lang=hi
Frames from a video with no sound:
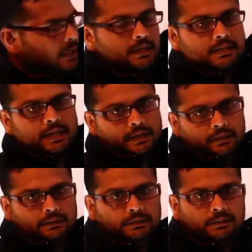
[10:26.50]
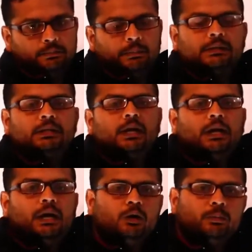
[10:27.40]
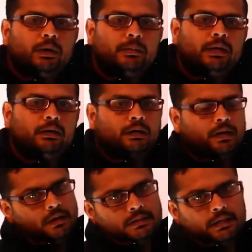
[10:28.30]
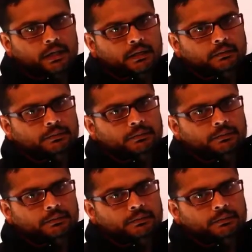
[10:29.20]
कहाँ से आए पंद्रह लाख रुपया में कहाँ से आए